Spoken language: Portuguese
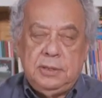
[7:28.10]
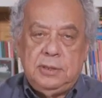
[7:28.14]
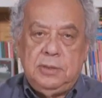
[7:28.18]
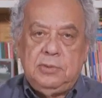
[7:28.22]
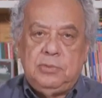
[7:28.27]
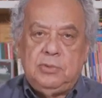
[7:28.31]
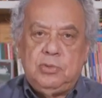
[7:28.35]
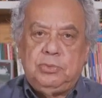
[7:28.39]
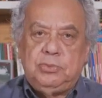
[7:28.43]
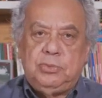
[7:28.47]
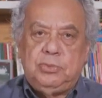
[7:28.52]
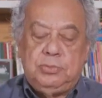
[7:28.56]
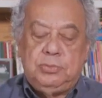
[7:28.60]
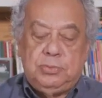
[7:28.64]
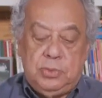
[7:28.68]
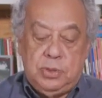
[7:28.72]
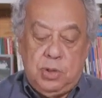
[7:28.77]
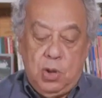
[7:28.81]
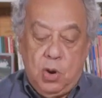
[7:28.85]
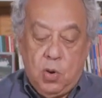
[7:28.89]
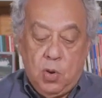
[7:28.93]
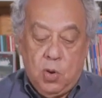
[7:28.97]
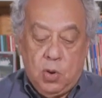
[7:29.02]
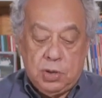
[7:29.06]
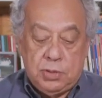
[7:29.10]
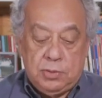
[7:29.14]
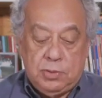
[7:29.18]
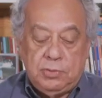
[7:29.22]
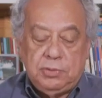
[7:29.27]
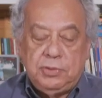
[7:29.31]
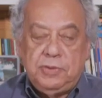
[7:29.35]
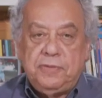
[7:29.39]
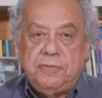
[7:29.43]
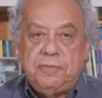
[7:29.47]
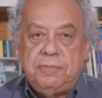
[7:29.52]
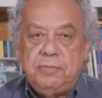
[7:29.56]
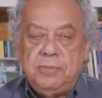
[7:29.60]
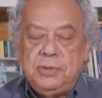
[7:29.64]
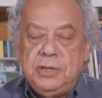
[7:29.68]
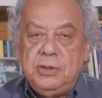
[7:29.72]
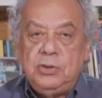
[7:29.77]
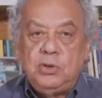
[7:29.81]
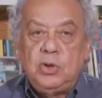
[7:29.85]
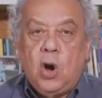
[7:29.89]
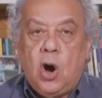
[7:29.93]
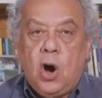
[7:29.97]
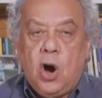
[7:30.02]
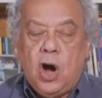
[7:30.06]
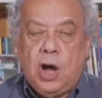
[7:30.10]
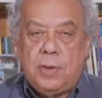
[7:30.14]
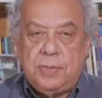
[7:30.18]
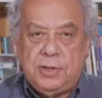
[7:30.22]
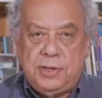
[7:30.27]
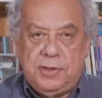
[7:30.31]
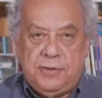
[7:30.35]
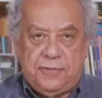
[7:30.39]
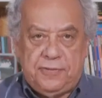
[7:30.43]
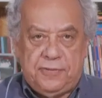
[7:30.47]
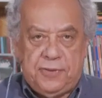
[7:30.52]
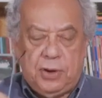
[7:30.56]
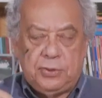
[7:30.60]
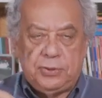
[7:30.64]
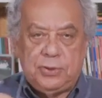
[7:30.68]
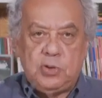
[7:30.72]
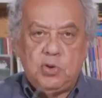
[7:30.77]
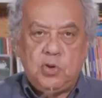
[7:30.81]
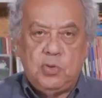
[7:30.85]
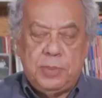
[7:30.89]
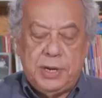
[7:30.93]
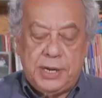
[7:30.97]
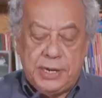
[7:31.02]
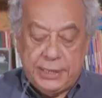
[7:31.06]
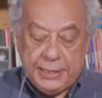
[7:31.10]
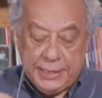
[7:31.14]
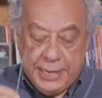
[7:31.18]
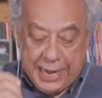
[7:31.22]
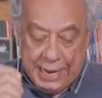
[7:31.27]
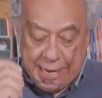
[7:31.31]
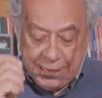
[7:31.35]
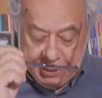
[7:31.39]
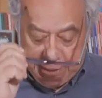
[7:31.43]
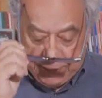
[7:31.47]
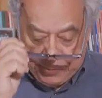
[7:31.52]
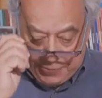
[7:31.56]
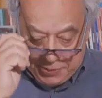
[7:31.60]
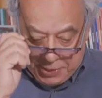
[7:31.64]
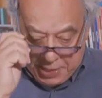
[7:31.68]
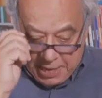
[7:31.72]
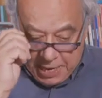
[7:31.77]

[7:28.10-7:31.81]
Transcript: com teor com, enorme de falta de humanidade,